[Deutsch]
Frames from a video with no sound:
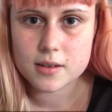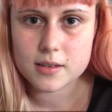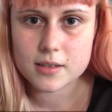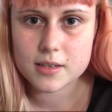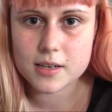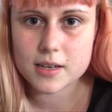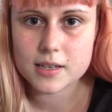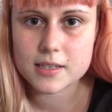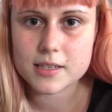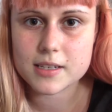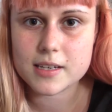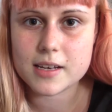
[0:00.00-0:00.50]

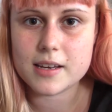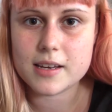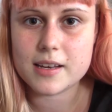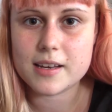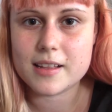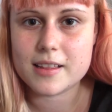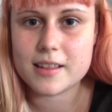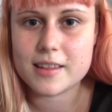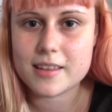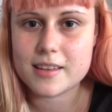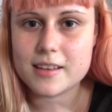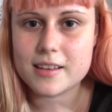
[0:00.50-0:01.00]
Ich hatte ja
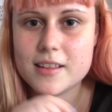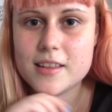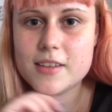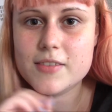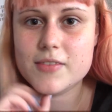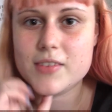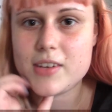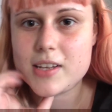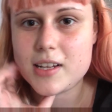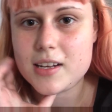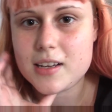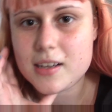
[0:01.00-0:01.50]
jetzt eine
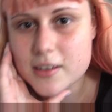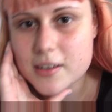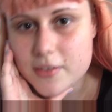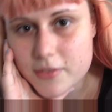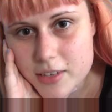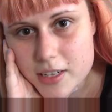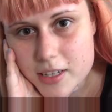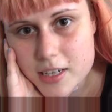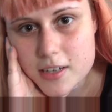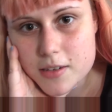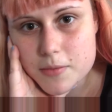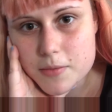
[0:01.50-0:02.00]
ziemlich lange
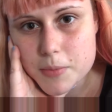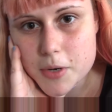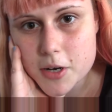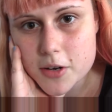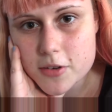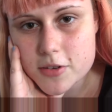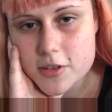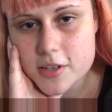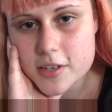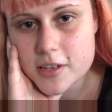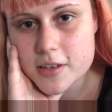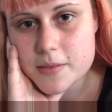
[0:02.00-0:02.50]

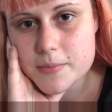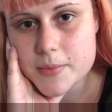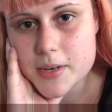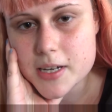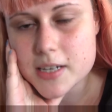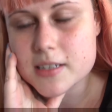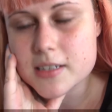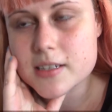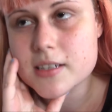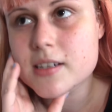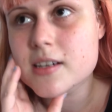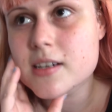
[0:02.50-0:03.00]
Videopause
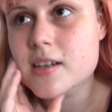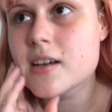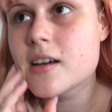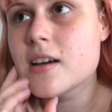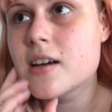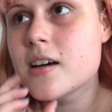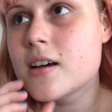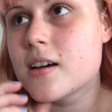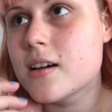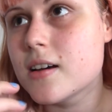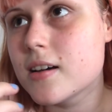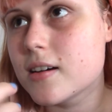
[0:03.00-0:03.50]
gemacht.
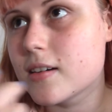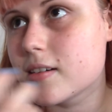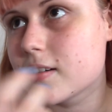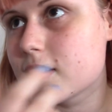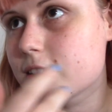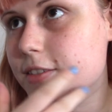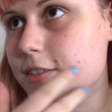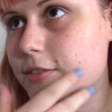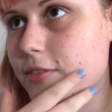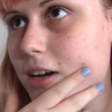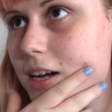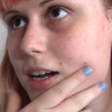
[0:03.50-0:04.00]
Und
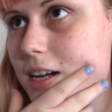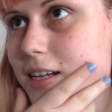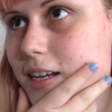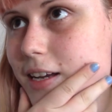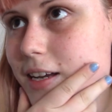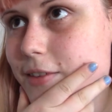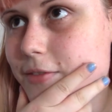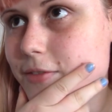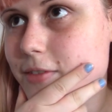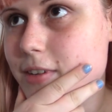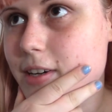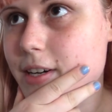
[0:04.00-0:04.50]
es war halt
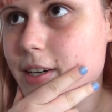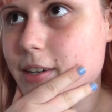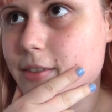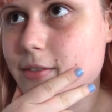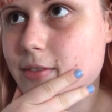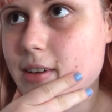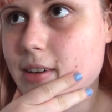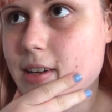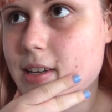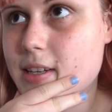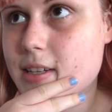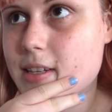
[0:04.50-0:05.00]
einfach,
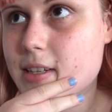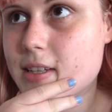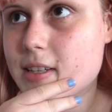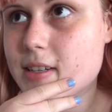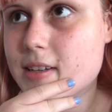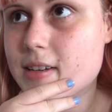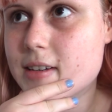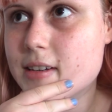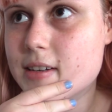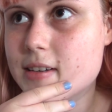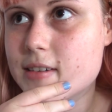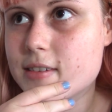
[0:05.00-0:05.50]
weil ich
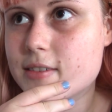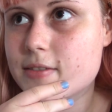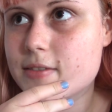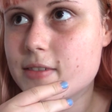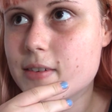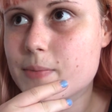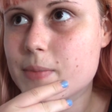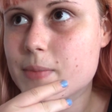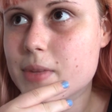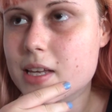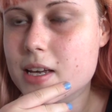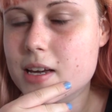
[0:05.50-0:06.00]
äh,
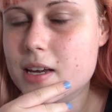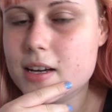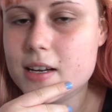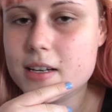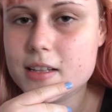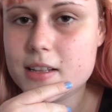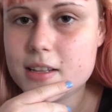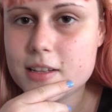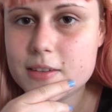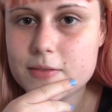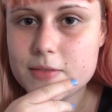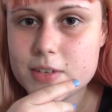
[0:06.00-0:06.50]
Familie
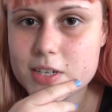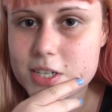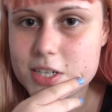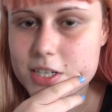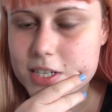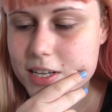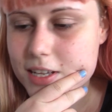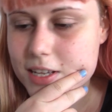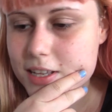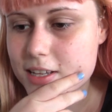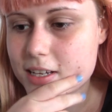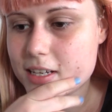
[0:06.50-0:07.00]
ziemlich
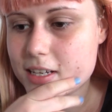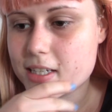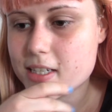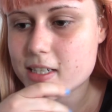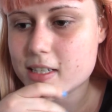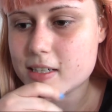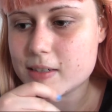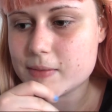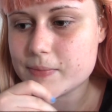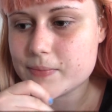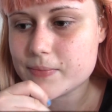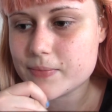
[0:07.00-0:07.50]
Stress
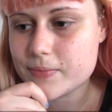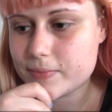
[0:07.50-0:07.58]
hatte.